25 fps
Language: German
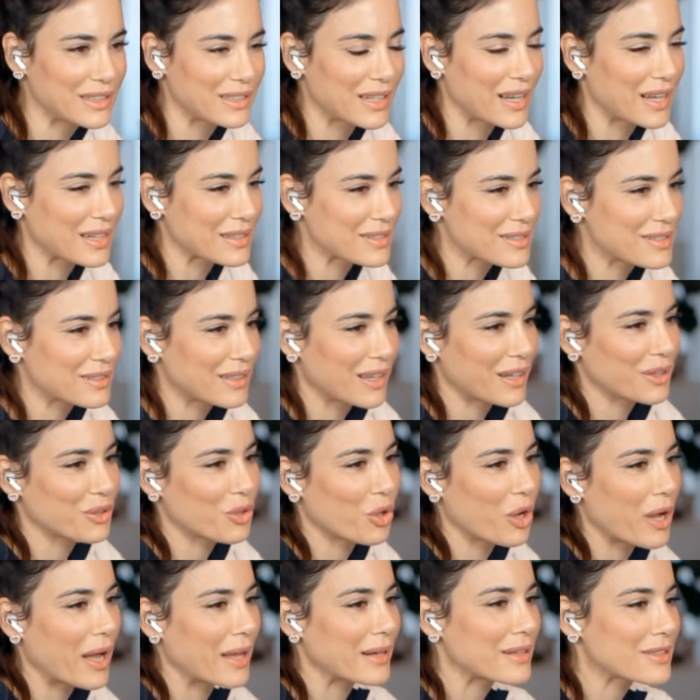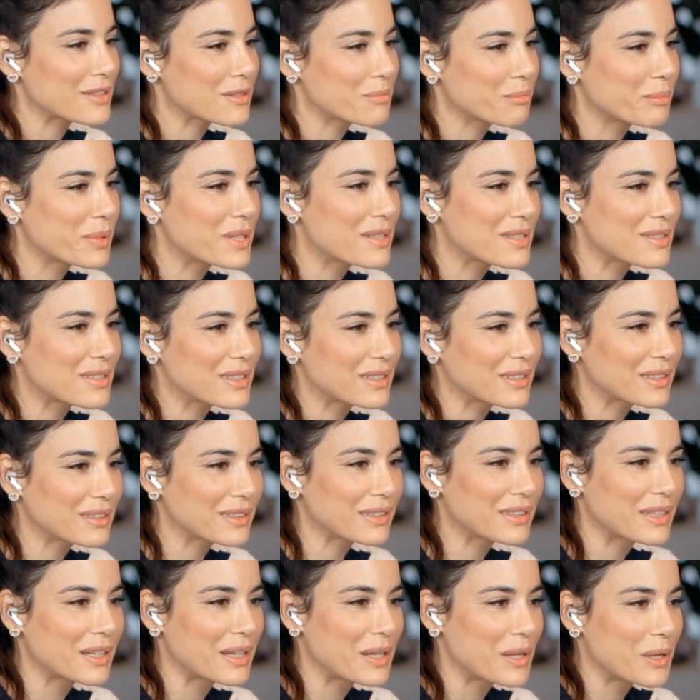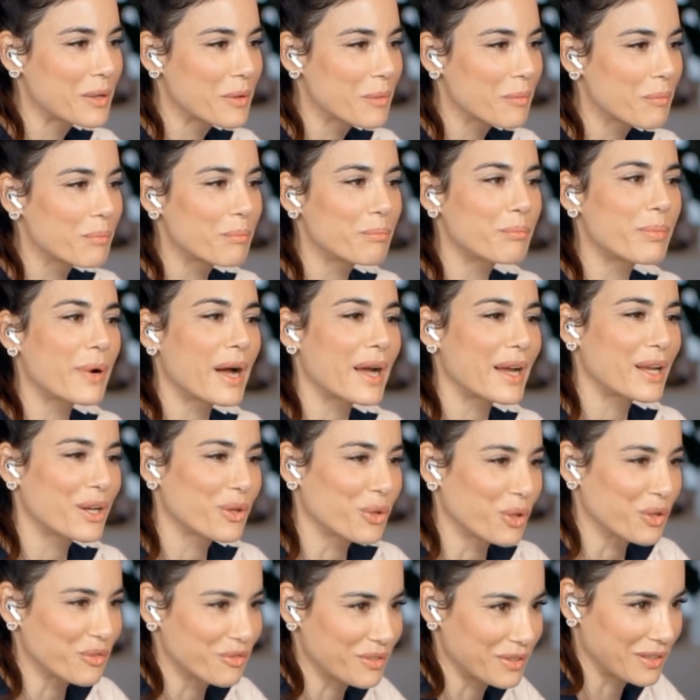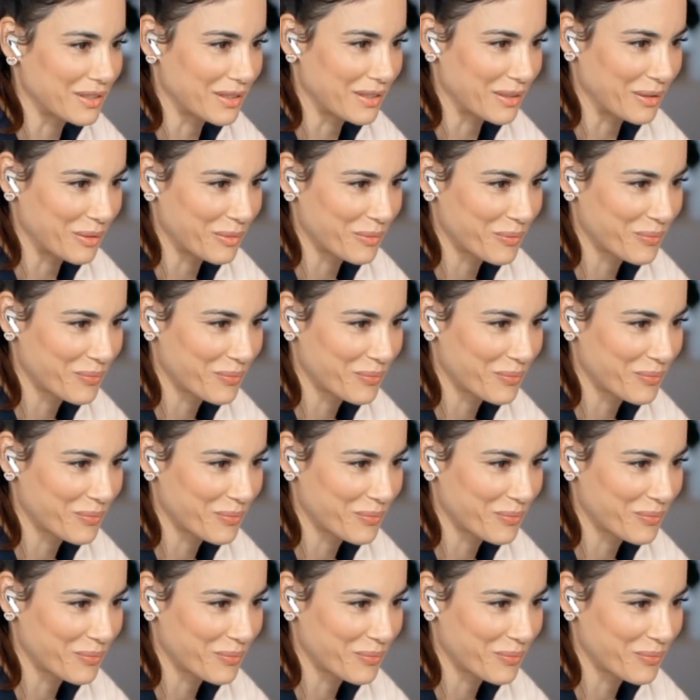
in den 80ern noch alles ein bisschen beiläufiger.